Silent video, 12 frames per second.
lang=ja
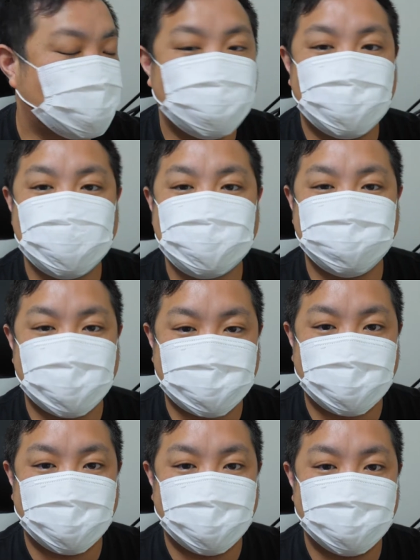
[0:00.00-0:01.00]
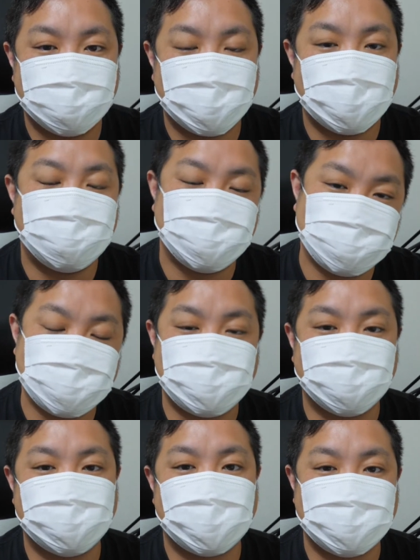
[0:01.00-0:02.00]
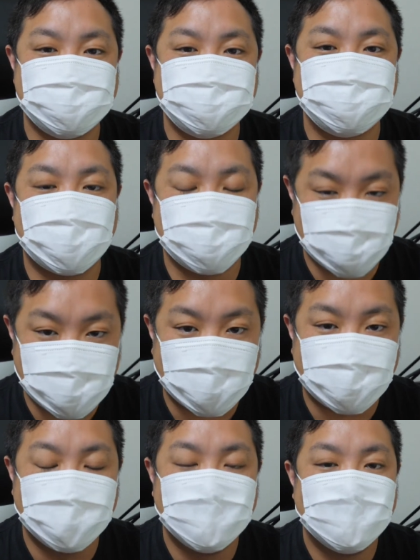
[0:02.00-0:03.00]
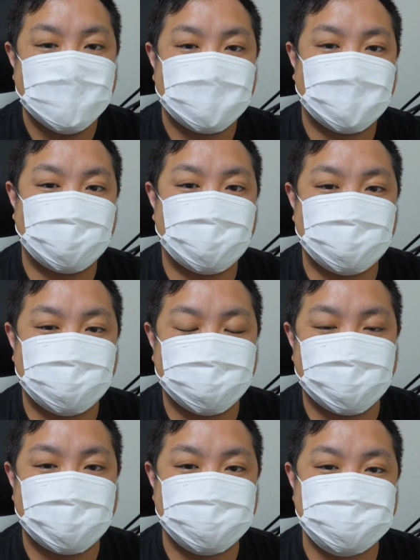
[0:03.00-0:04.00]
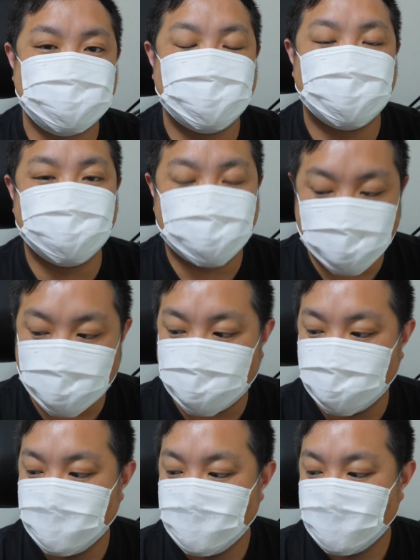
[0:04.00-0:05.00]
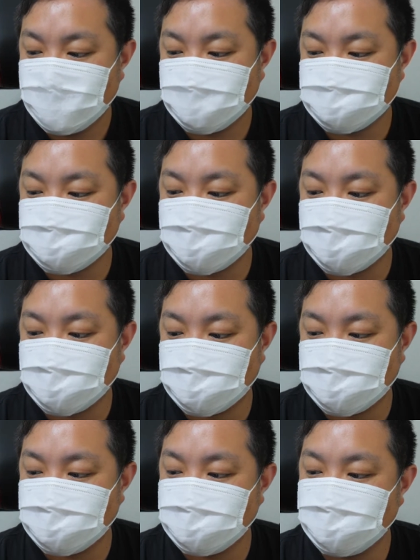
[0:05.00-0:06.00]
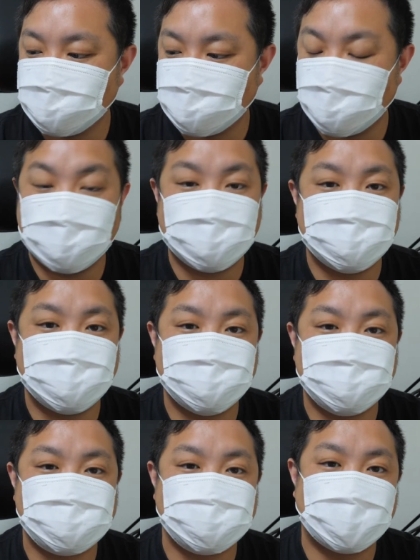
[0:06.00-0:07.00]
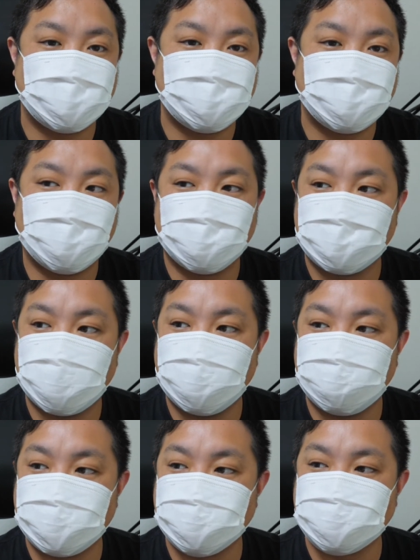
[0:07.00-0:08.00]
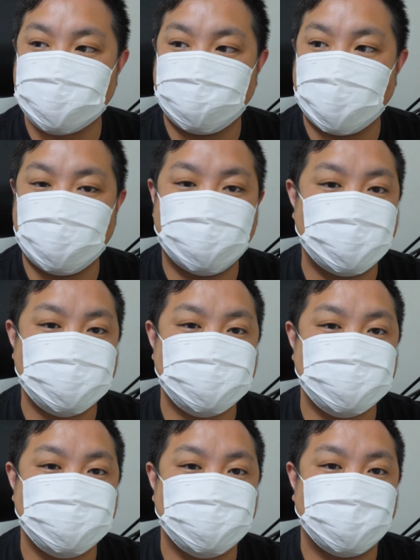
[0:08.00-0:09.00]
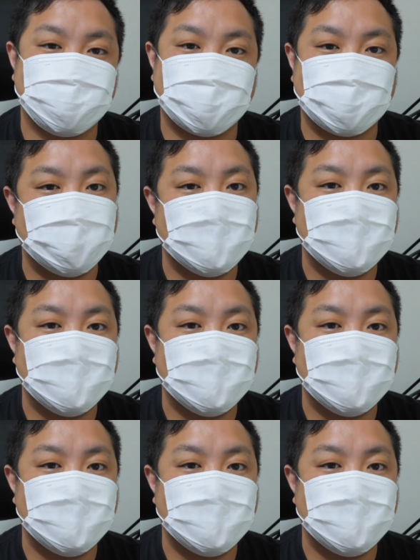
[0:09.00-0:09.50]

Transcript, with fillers: 辺も含めて、まあ、エムブイ どんな感じになるのか、楽曲どんな感じになるのか、あとは、ね、しっかりこう、テレビとしてパフォーマンスするの